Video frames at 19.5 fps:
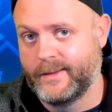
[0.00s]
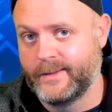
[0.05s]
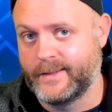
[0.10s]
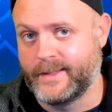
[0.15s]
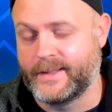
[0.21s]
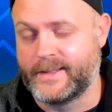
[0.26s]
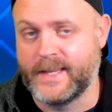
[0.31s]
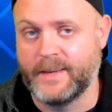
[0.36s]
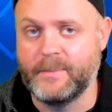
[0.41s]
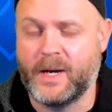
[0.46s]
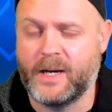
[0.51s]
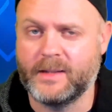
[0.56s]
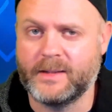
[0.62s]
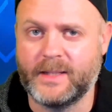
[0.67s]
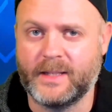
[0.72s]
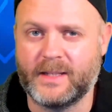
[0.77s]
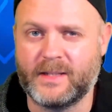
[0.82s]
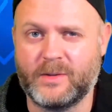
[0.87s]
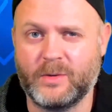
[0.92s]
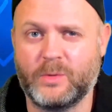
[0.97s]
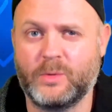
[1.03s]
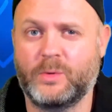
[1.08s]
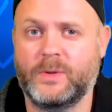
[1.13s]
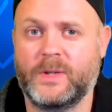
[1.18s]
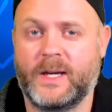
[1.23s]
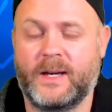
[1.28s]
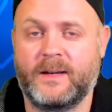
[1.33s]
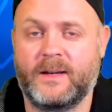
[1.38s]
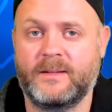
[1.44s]
Die Thematik
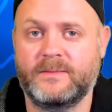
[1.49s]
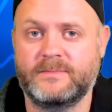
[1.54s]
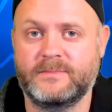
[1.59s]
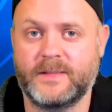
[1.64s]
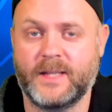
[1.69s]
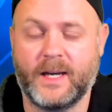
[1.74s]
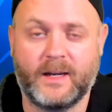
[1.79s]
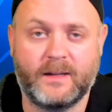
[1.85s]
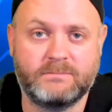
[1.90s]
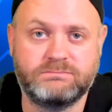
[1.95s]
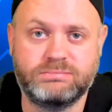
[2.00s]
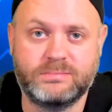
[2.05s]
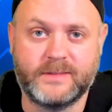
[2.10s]
Corona, ja,